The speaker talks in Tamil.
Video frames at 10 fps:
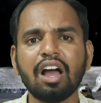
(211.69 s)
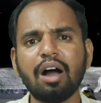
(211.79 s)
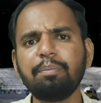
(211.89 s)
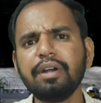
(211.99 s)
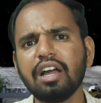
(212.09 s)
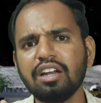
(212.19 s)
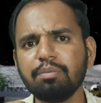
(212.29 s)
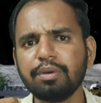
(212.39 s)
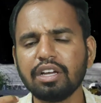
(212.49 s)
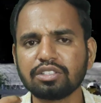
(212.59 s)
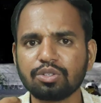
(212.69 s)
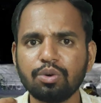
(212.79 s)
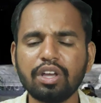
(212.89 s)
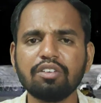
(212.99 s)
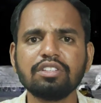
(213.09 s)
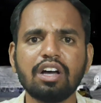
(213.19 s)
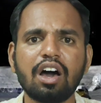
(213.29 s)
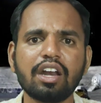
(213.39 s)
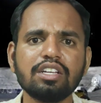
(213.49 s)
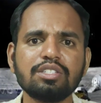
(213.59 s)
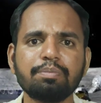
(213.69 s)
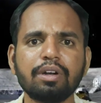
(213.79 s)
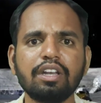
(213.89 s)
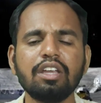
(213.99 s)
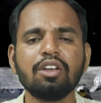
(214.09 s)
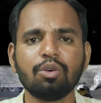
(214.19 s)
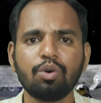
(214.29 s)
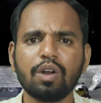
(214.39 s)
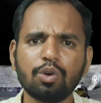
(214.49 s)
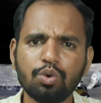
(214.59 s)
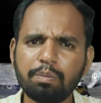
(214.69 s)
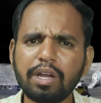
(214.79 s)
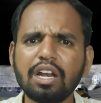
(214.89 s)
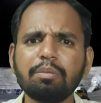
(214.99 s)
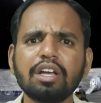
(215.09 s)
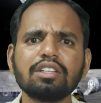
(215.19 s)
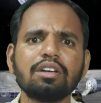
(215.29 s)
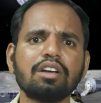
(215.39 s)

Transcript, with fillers: அப்படி அனுப்பி அந்த குகையை வந்து ஆராய்ச்சி பண்ணி ஒருவேளை உண்மையிலுமே அந்த